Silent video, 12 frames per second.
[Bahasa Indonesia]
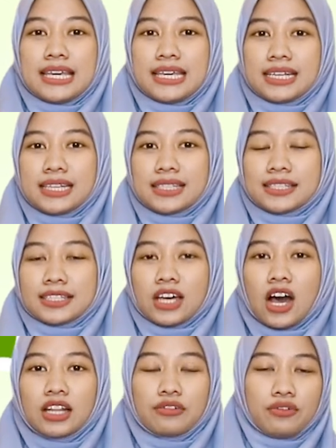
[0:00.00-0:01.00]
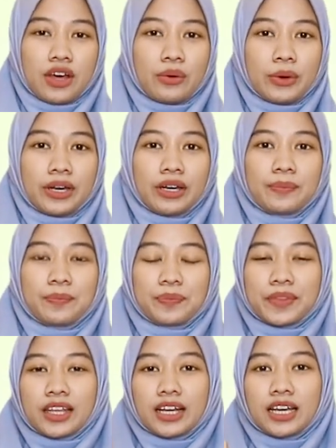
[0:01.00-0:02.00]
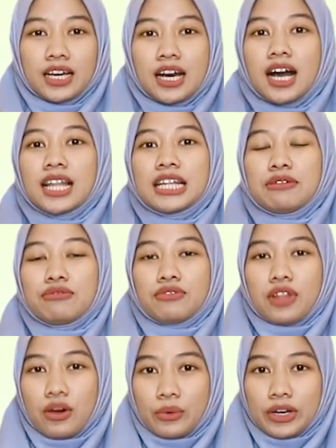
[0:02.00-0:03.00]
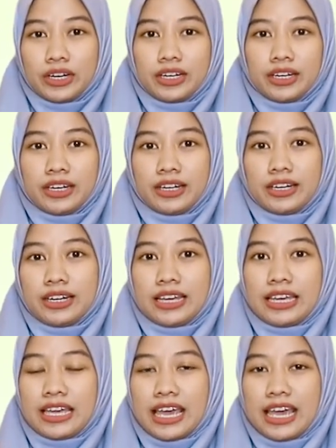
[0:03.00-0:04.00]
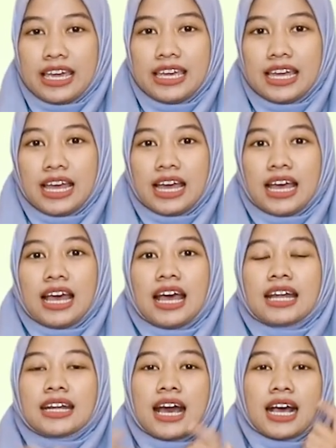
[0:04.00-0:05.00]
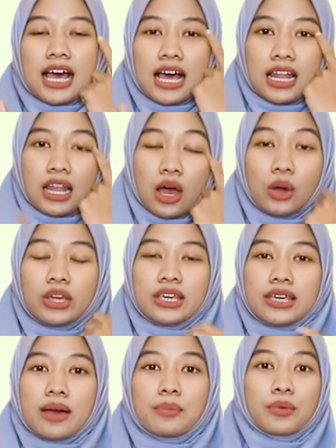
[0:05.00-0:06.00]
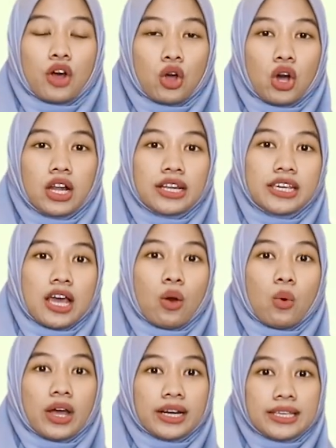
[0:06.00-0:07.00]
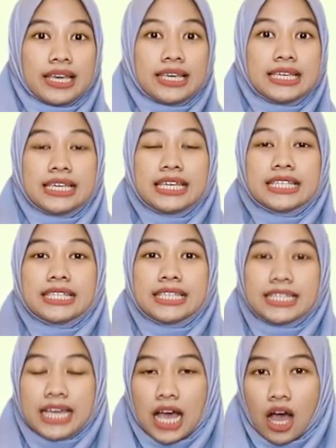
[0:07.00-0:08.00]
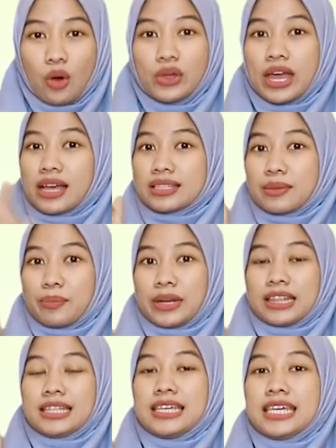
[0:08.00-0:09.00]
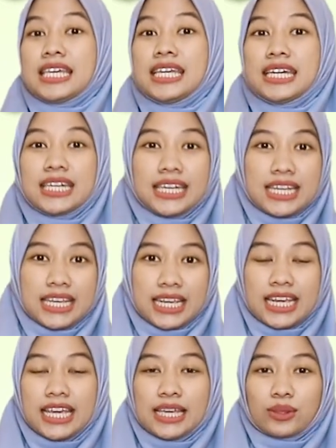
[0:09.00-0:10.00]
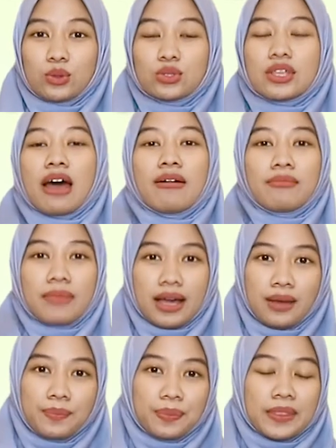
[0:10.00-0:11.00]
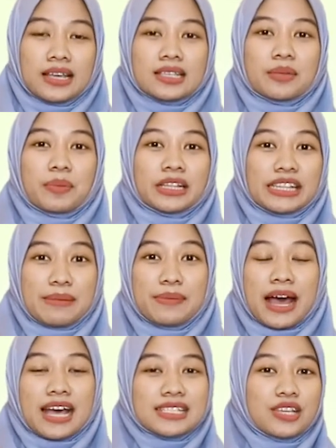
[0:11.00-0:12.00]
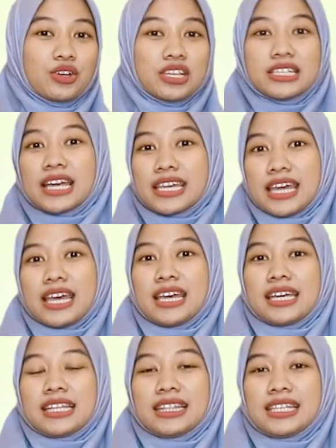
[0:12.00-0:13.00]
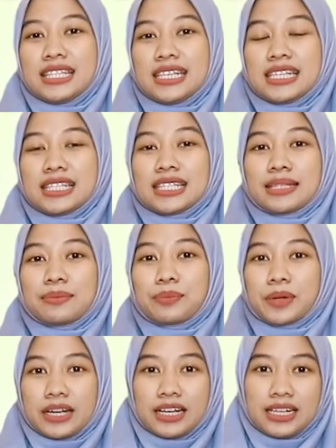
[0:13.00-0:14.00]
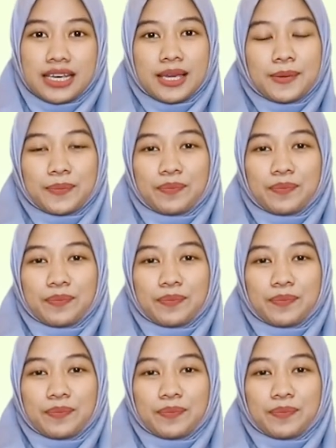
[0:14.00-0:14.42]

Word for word: Inggris cauliflower. Cauliflower. Oke. Okay? Nah, kalau yang brokoli yang warnanya hijau yang seperti ini itu sama seperti bahasa Indonesia-nya This is broccoli.